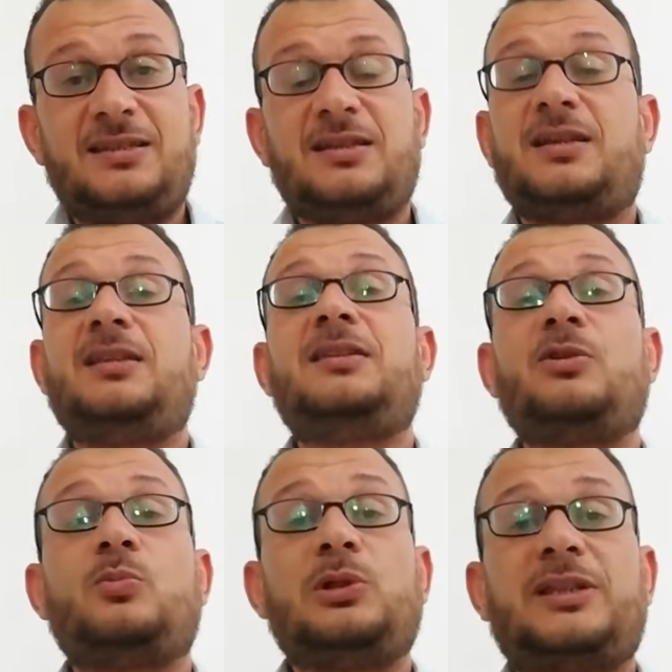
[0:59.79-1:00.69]

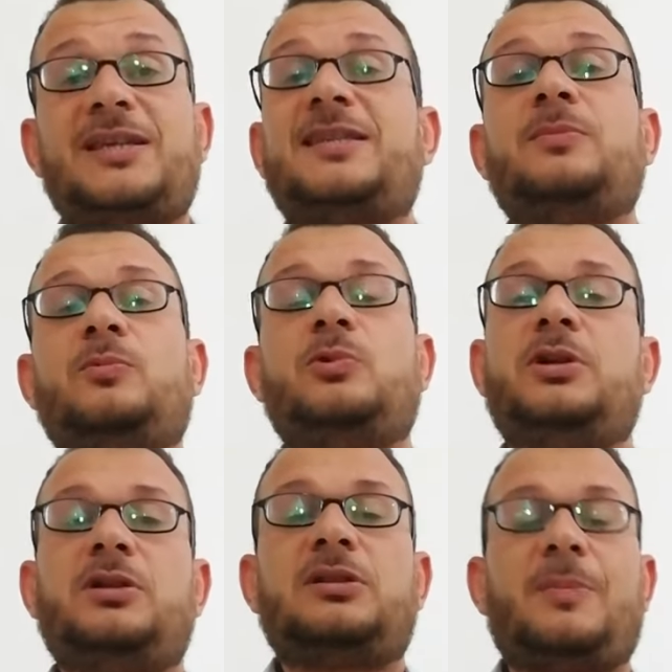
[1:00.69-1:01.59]
جدا وملتزم
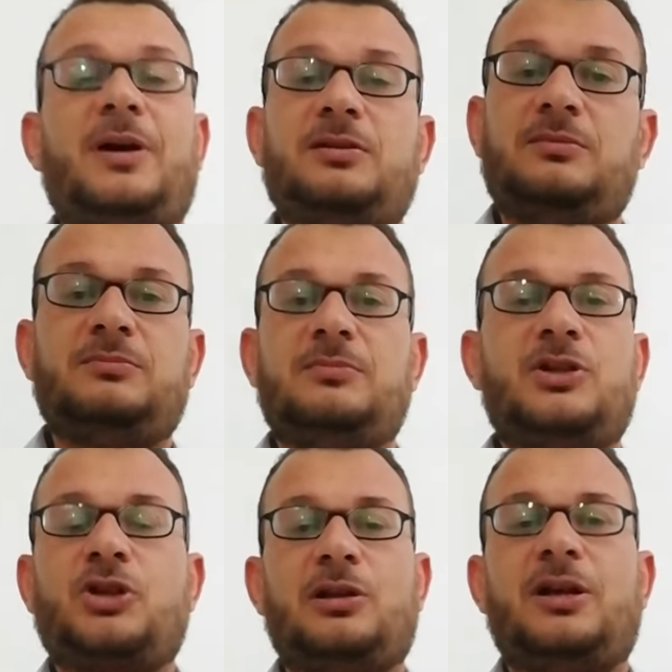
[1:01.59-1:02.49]
وطبعا
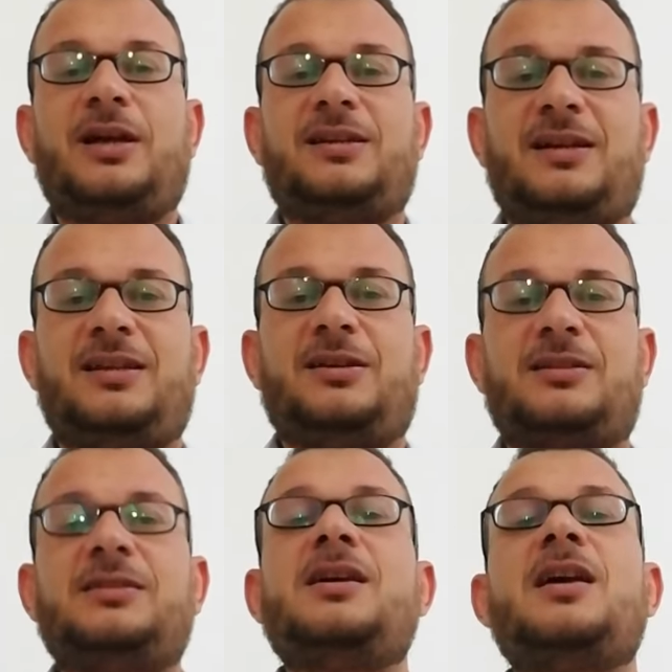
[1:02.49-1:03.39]
ما شاء الله يعني عليه يعني